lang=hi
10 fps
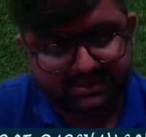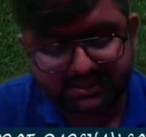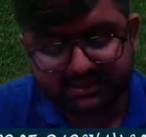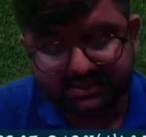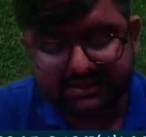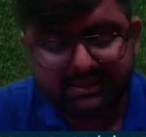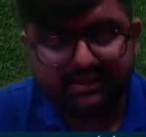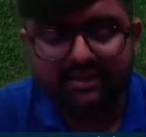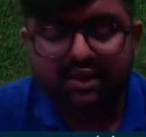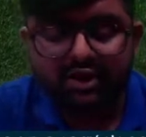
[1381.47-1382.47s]
is it
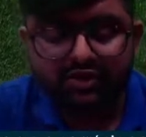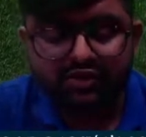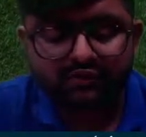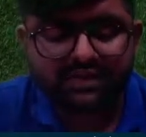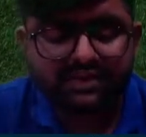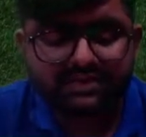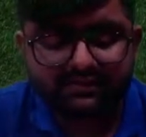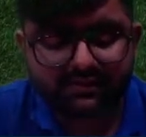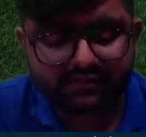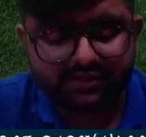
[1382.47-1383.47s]
clear so with this
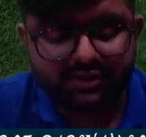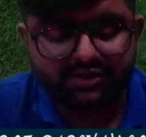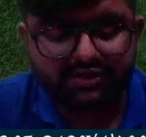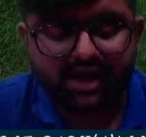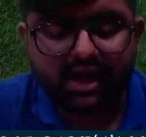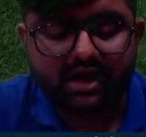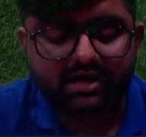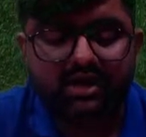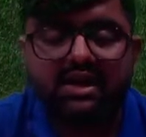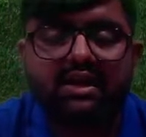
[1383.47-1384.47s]
we finish
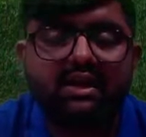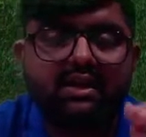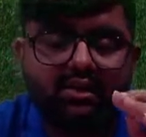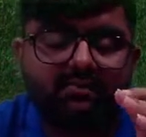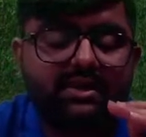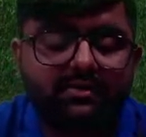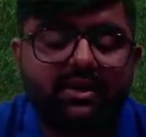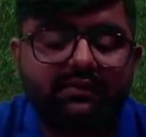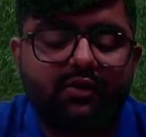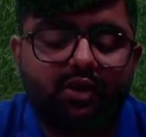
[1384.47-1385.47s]
our
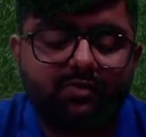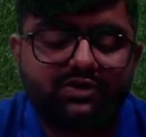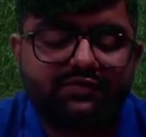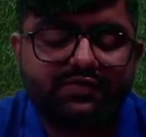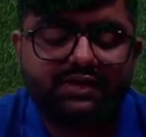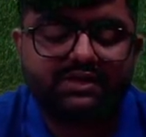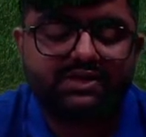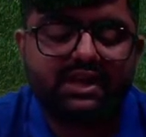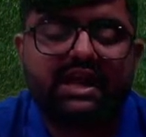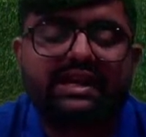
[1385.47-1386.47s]
we ऑलमोस्ट फिनिश
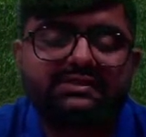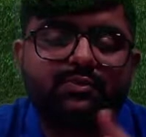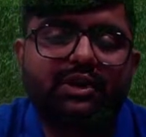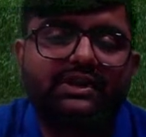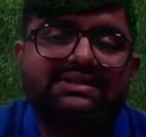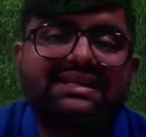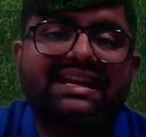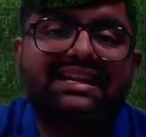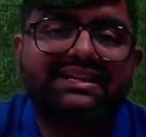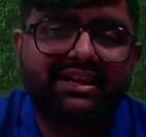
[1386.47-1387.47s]
द लास्ट पॉइंट इज
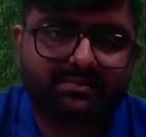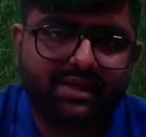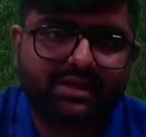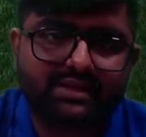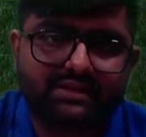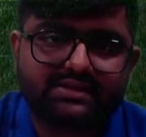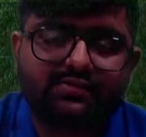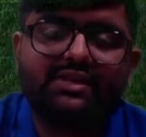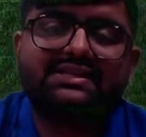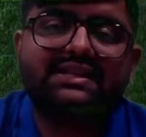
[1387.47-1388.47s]
इंटरमीडियरीज
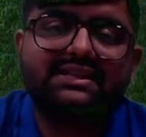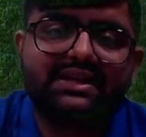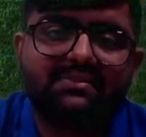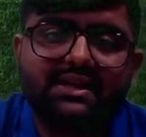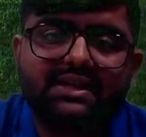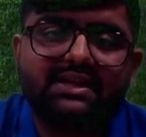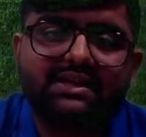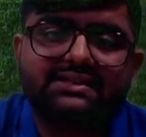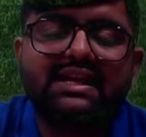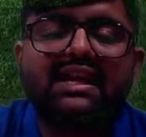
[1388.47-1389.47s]
व्हाट इज
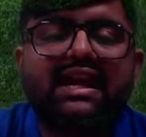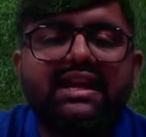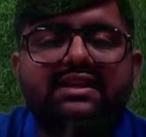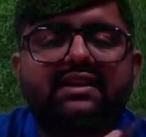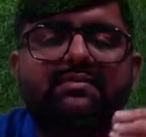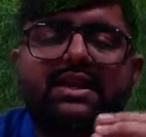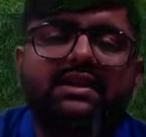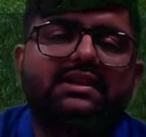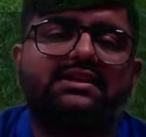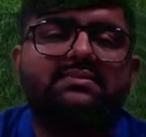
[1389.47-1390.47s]
इंटरमीडियरीज
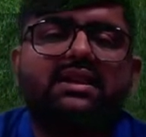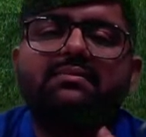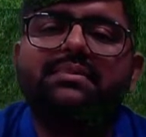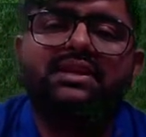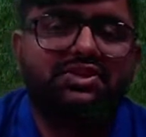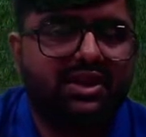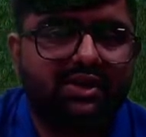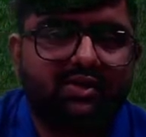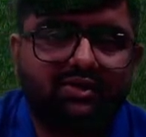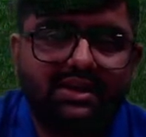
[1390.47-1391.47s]
इंटरमीडियरीज मतलब बीच के
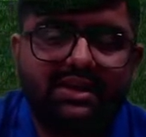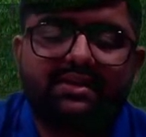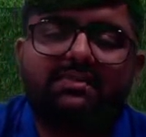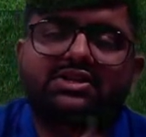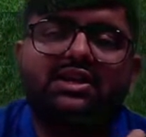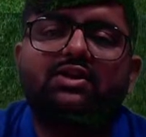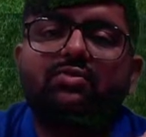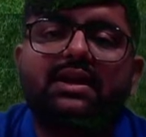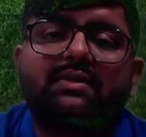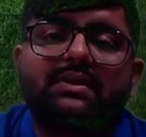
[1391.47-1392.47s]
लोग ठीक है बीच के
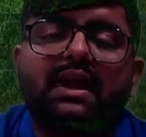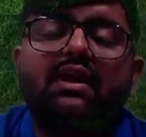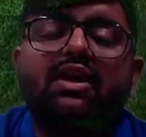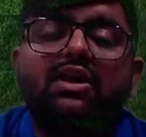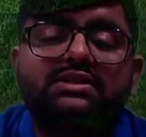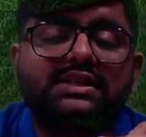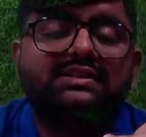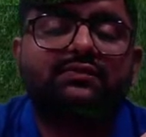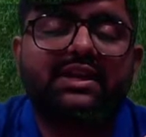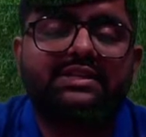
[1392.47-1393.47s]
लोग मतलब क्या
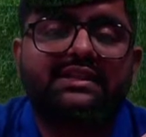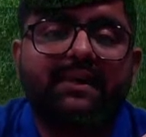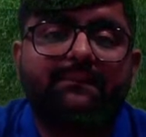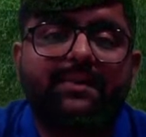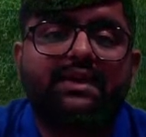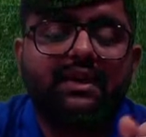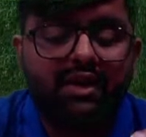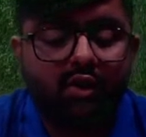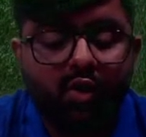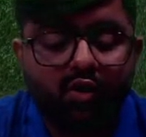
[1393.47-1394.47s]
जैसे फॉर एग्जांपल
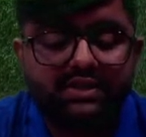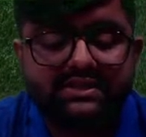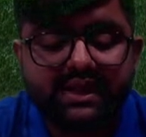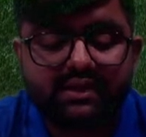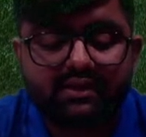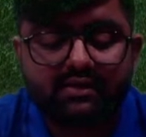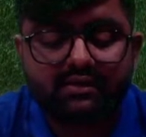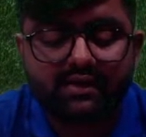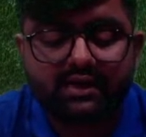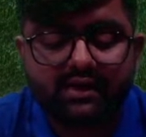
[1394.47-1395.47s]
होलसेलर
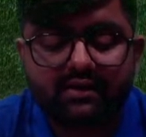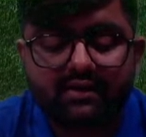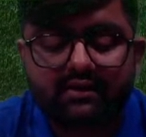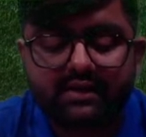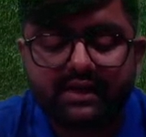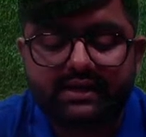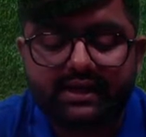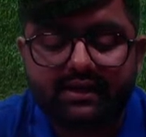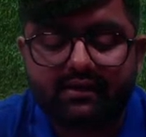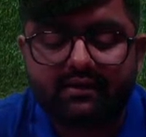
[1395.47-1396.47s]
ठीक है
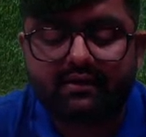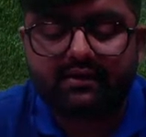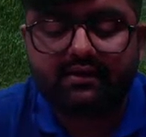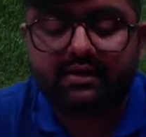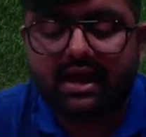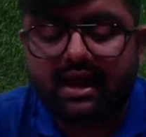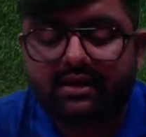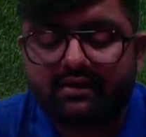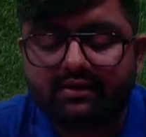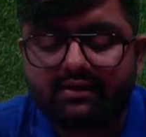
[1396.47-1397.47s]
रिटेलर
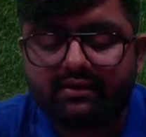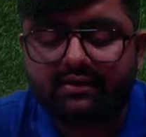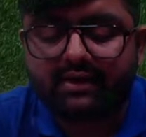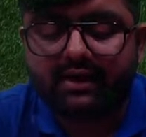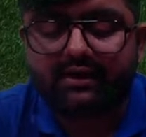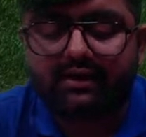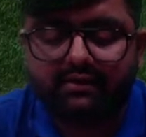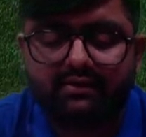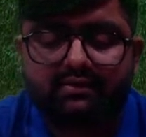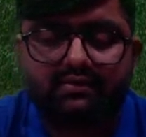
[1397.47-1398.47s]
एंड ट्रेडर
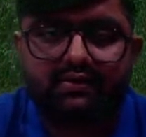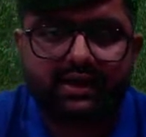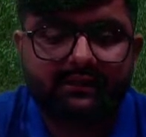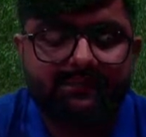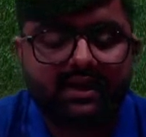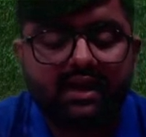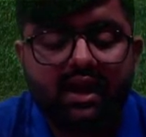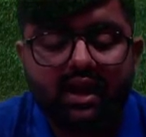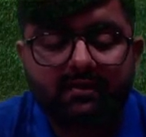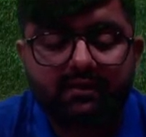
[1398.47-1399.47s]
ओके
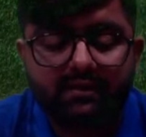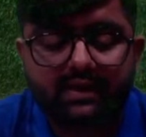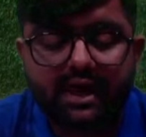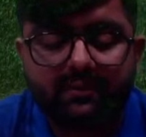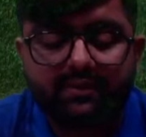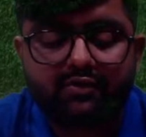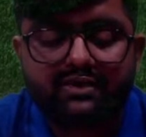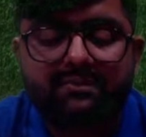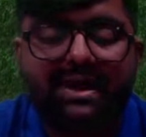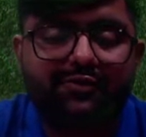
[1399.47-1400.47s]
अब यहां पर
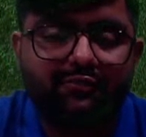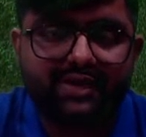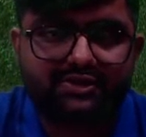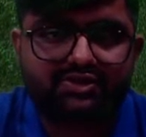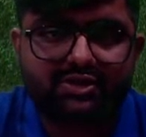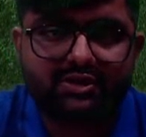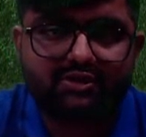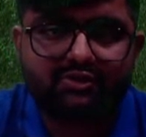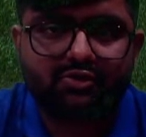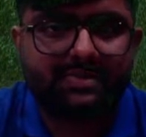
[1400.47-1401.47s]
होता है मैन्युफैक्चरर
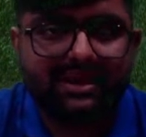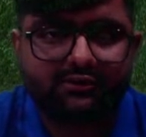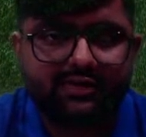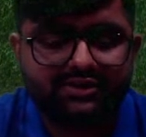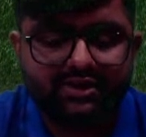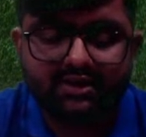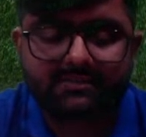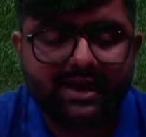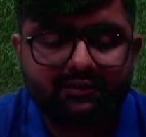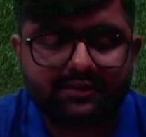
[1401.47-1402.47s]
तो मैन्युफैक्चरर
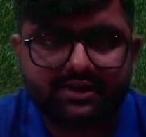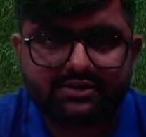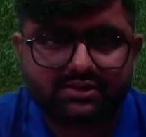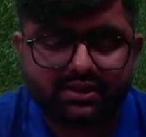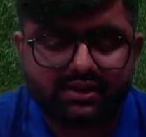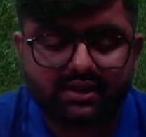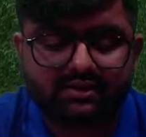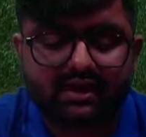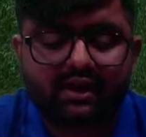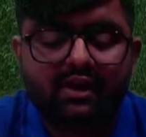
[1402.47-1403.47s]
मैन्युफैक्चर
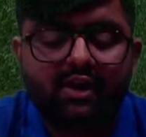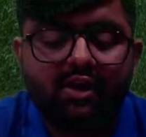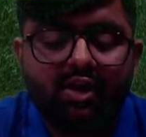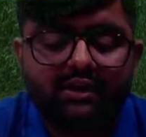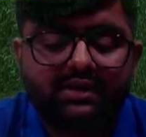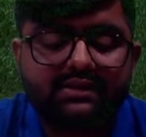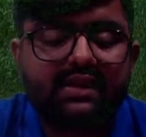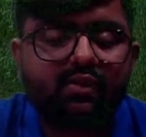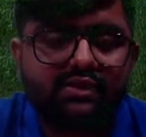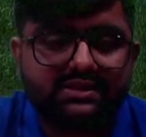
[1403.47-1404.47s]
करता है और देता
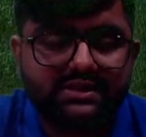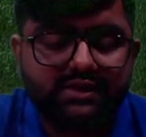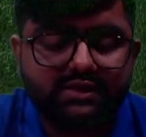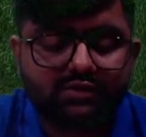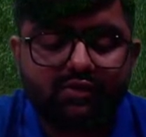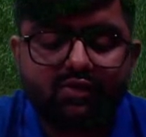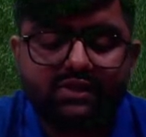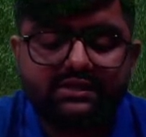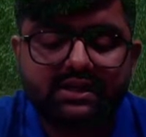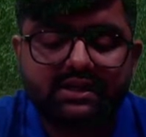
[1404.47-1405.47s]
है होलसेलर को
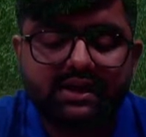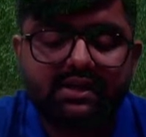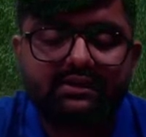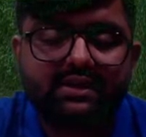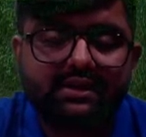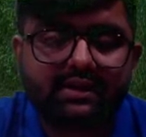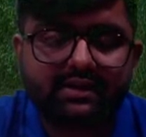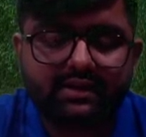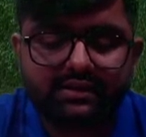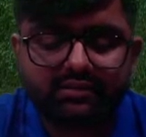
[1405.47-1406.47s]
होलसेलर क्या करता है
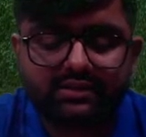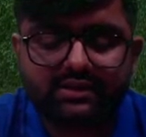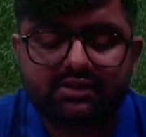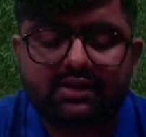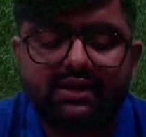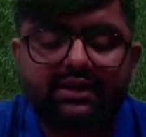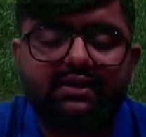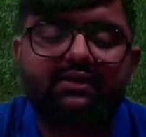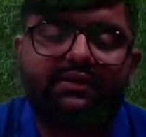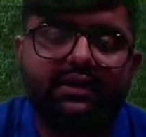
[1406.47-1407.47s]
रिटेलर को देता है
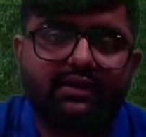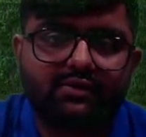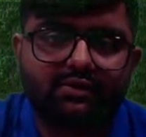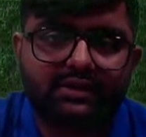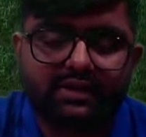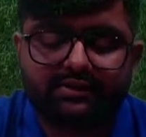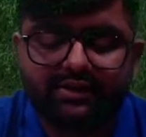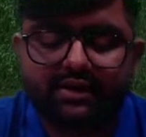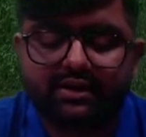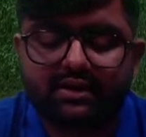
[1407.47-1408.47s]
रिटेलर ट्रेडर को देता है
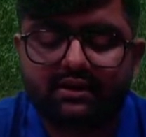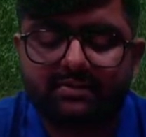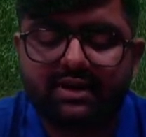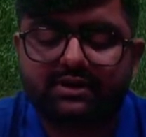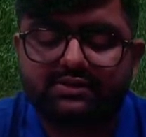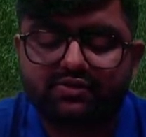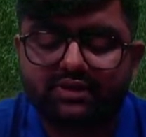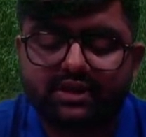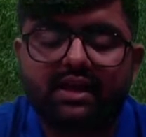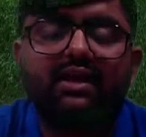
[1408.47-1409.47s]
ट्रेडर अल्टीमेटली किसको
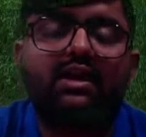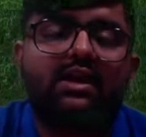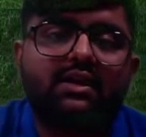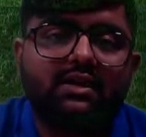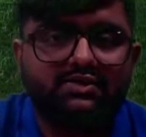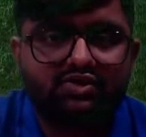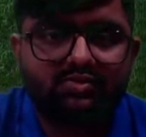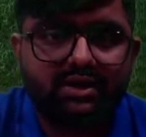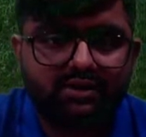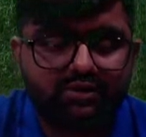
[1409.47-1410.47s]
देता है
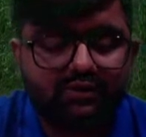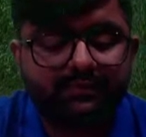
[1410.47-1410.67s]
कंज्यूमर को